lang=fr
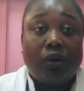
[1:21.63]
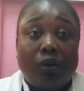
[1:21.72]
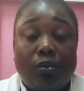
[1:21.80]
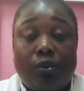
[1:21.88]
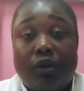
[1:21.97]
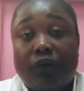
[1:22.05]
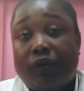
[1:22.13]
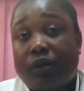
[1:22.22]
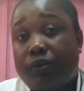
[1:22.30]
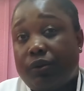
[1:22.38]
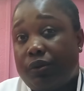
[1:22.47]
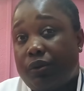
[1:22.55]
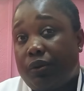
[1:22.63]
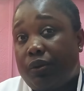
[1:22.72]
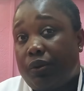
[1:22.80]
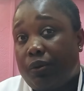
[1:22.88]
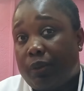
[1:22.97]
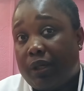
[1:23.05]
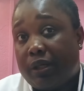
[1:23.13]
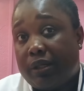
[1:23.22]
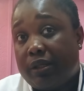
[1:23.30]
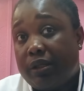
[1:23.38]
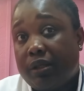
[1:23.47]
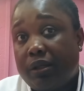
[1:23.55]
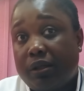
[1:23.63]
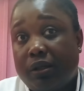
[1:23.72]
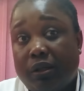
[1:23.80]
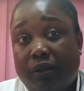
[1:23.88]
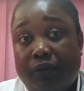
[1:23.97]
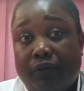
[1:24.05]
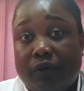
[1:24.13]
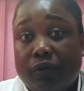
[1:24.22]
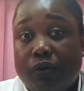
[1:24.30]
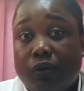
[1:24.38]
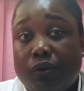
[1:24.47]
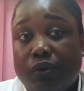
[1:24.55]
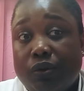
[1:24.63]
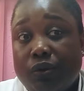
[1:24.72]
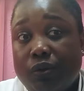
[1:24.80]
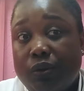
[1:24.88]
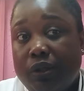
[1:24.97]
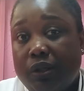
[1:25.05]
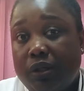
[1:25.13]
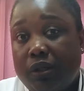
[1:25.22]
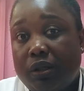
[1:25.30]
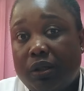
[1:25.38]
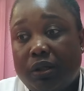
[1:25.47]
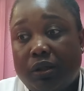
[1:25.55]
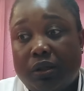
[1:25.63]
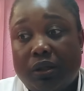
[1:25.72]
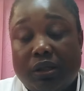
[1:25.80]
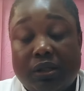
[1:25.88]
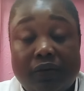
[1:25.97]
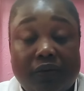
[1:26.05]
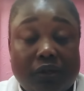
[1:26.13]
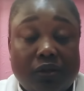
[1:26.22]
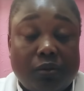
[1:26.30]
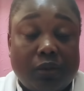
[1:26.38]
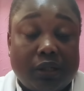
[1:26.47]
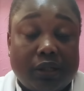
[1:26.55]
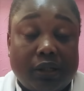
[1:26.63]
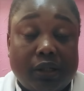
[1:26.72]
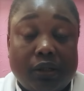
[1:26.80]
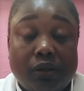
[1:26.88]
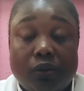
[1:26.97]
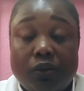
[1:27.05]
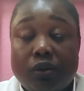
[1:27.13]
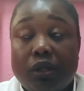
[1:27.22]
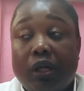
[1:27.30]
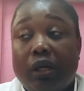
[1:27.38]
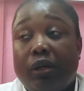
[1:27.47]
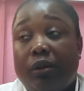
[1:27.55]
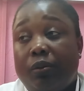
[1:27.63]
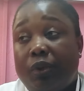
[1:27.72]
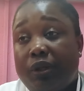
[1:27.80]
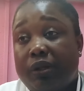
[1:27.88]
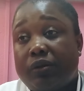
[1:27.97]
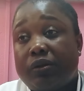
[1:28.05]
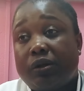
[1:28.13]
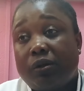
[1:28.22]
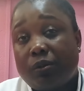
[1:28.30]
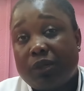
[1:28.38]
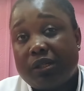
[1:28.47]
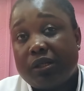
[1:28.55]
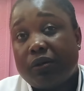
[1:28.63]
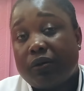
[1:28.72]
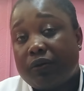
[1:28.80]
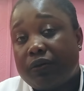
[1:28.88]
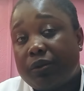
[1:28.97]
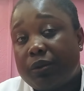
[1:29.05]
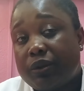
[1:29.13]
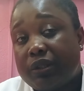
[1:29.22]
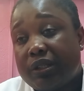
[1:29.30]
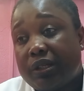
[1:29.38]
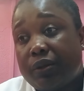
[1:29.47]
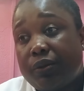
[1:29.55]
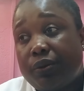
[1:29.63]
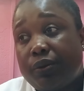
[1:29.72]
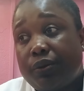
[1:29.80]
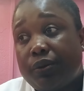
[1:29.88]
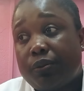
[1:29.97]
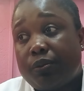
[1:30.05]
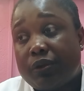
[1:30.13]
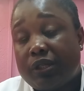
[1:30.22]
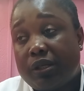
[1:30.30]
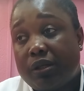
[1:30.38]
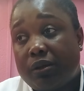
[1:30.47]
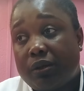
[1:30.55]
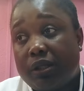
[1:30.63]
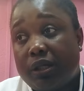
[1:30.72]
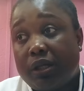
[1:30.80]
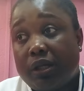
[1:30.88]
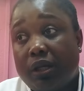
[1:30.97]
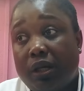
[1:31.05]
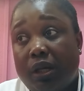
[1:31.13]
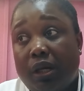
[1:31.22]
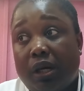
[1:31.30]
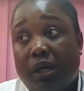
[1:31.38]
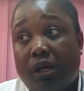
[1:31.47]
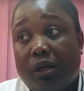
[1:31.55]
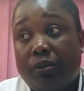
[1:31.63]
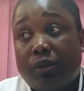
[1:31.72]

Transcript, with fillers: on peut avoir d'autres euh, maladies, des viroses et euh, des infections bactériennes et autres. Maintenant, si le médecin confirme que c'est une poussée dentaire, à la